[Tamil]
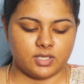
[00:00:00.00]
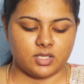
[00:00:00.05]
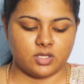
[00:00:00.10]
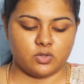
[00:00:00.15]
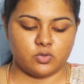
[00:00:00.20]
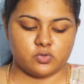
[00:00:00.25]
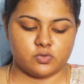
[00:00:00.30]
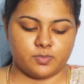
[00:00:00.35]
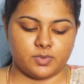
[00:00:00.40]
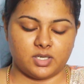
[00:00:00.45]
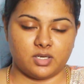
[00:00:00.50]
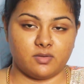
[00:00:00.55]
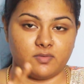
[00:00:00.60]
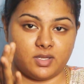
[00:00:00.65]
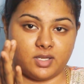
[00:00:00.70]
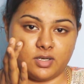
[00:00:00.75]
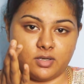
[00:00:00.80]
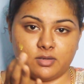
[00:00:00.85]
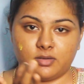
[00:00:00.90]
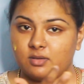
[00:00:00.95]
மேலே அதை யூஸ்
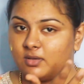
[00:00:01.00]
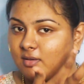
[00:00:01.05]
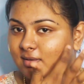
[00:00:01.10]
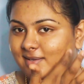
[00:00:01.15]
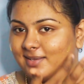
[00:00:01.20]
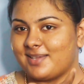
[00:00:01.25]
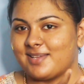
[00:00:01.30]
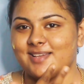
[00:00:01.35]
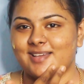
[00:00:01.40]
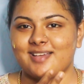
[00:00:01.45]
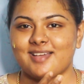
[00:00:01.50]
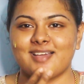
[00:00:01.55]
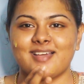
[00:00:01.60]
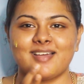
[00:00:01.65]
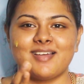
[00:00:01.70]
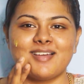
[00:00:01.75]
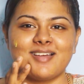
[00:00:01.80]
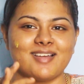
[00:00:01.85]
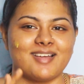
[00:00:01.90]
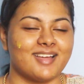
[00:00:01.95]
பண்ணவே இல்லை
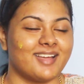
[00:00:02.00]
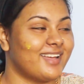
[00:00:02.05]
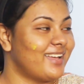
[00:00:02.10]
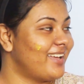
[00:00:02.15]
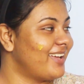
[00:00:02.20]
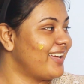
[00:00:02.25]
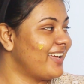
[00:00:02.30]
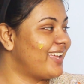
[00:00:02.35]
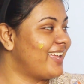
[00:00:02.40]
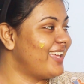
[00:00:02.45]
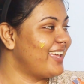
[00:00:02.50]
என்ன தெரியாது